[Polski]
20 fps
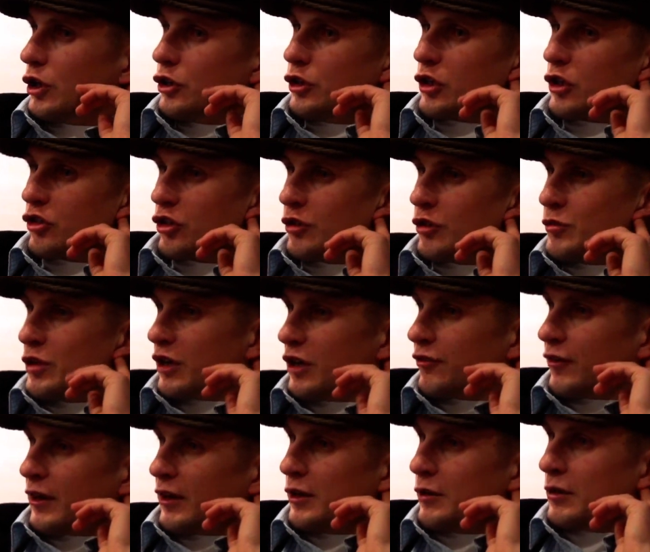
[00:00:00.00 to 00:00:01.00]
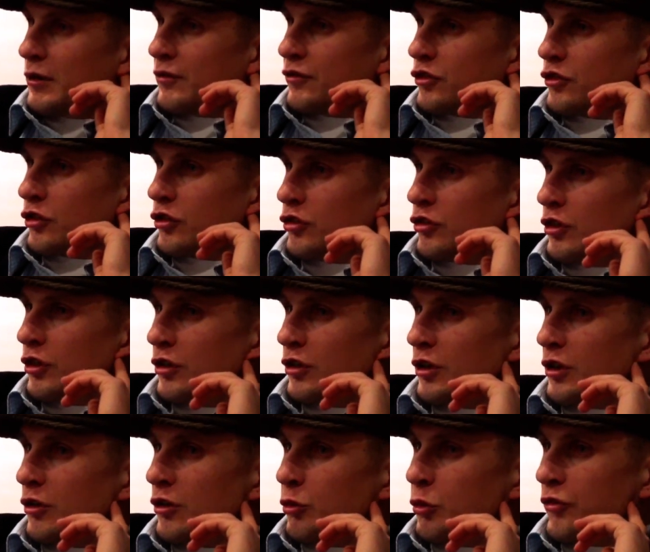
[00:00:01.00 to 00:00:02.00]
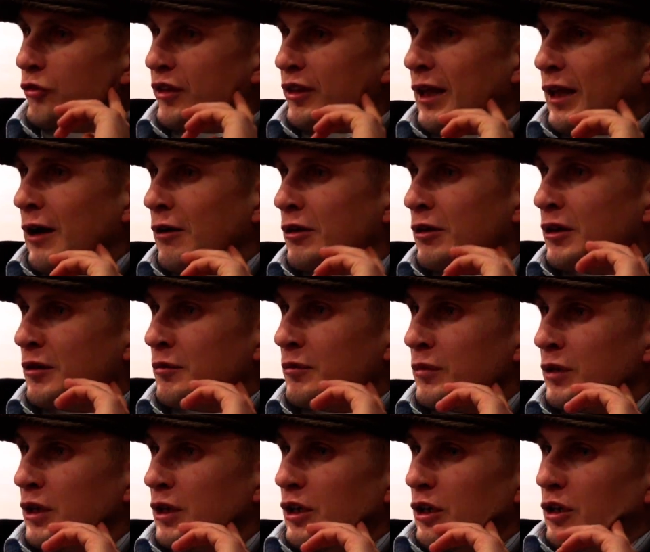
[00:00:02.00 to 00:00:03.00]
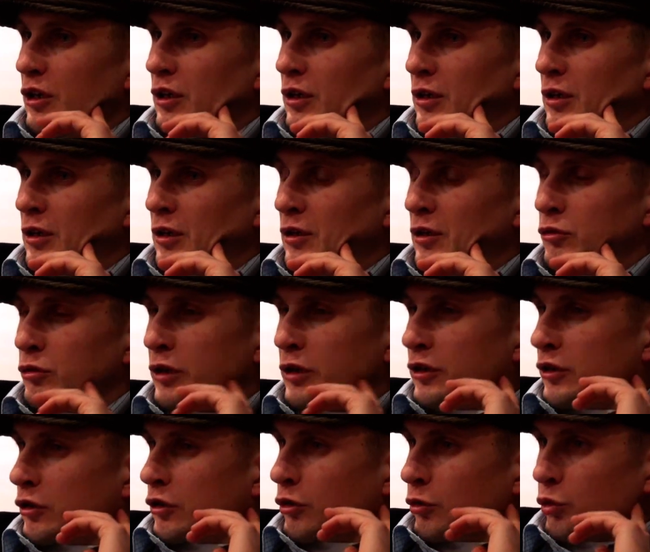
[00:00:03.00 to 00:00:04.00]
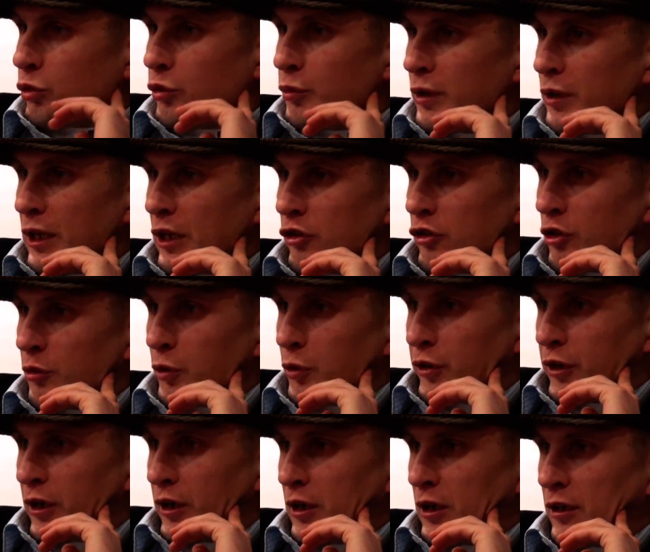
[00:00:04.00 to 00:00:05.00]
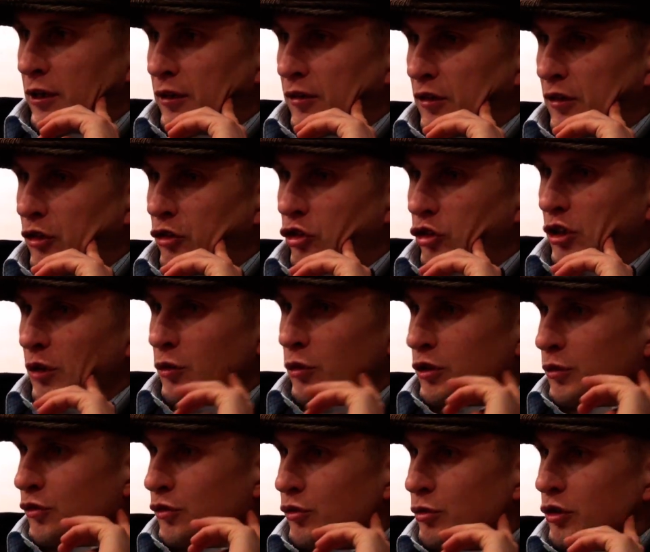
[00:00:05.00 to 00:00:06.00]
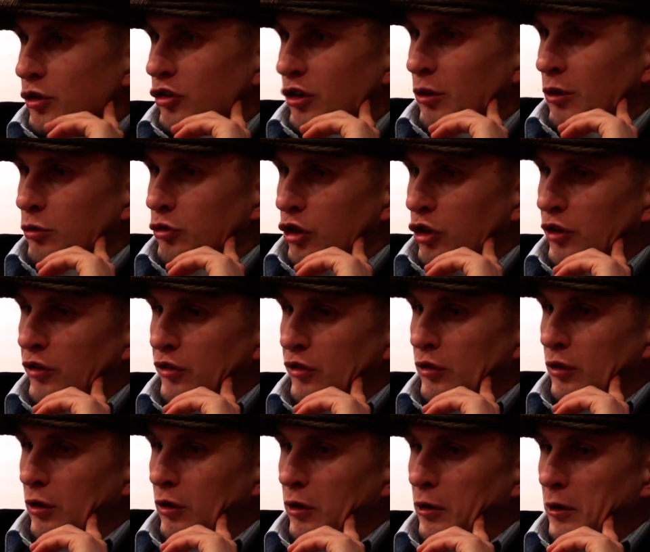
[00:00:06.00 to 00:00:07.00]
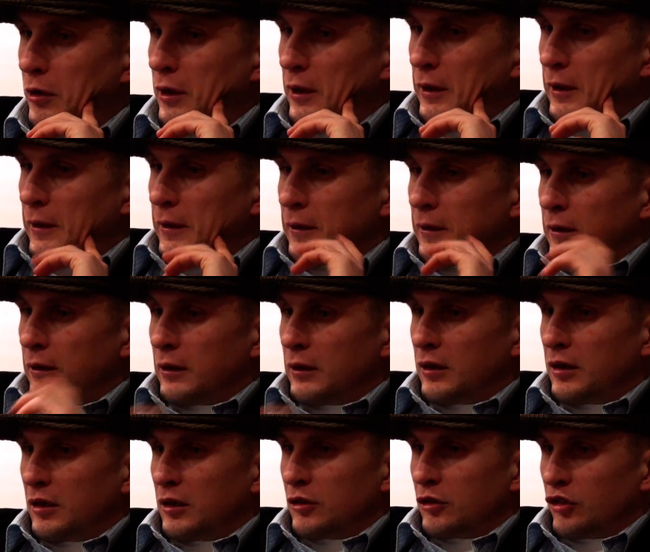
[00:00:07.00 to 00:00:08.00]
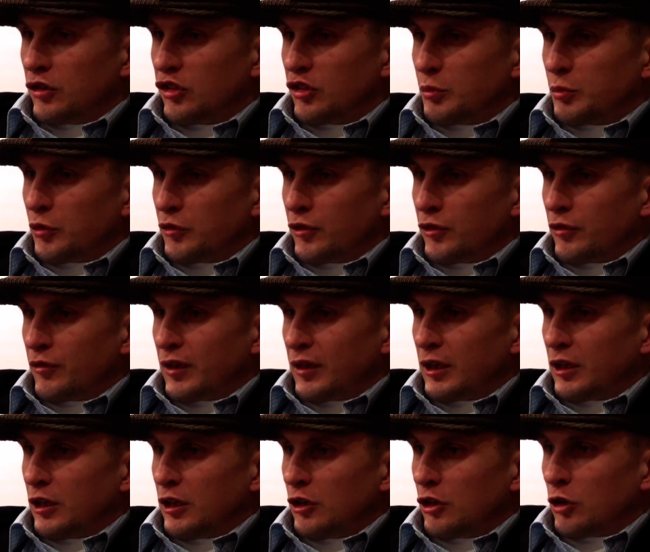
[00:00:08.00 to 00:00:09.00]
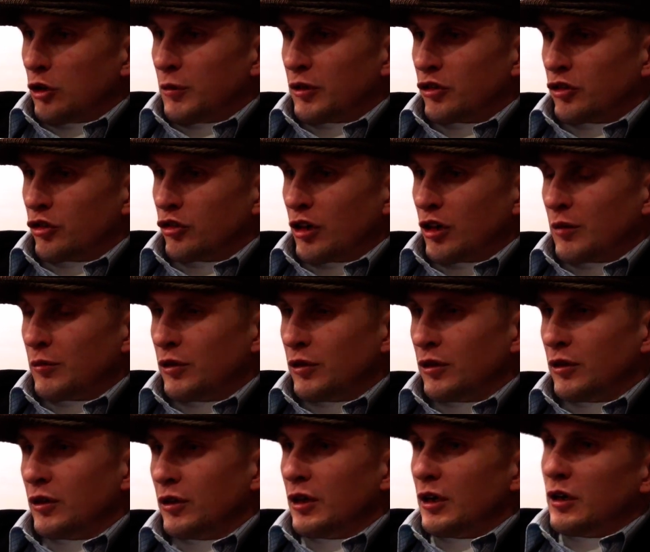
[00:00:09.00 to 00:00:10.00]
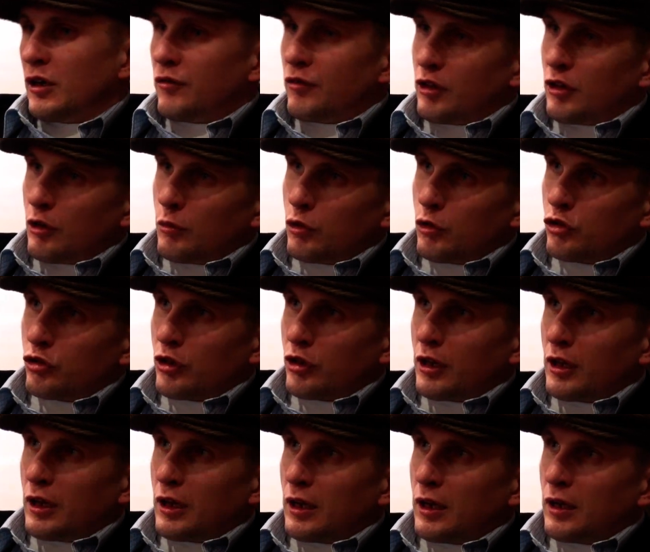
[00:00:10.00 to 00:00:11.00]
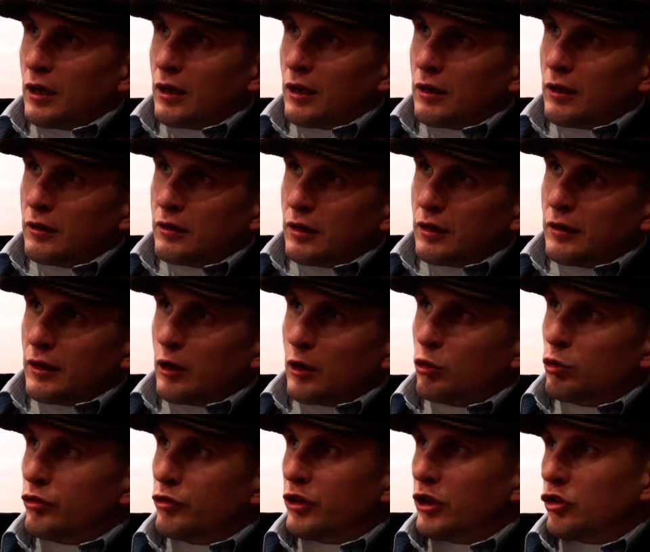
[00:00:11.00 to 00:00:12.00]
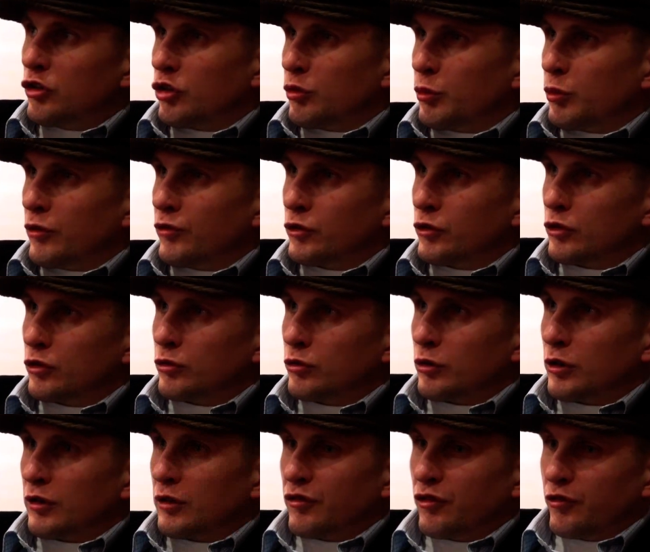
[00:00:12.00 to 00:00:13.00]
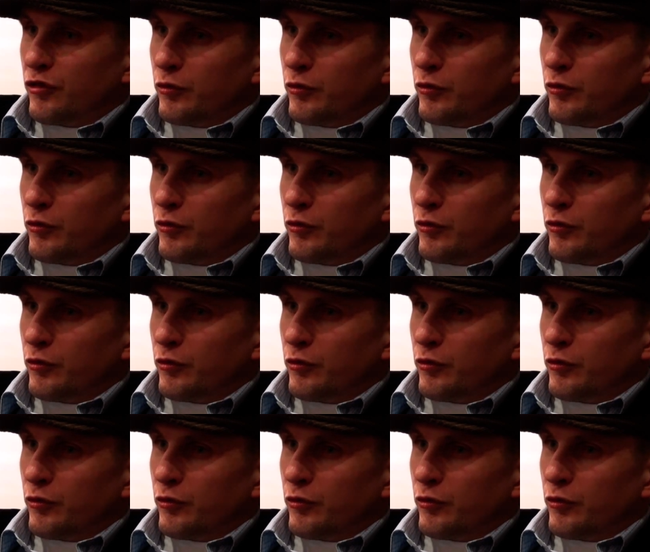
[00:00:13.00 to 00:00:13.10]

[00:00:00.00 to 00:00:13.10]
ja się tym nie chwaliłem wcześniej, nie opowiadałem. E, tutaj tylko mój menadżer Piotr Gieleniecki gdzieś tam o tym słyszał często. E, to jest spowodowane kilkoma rzeczami. Wiadomo, że ten najgłówniejszy powód, który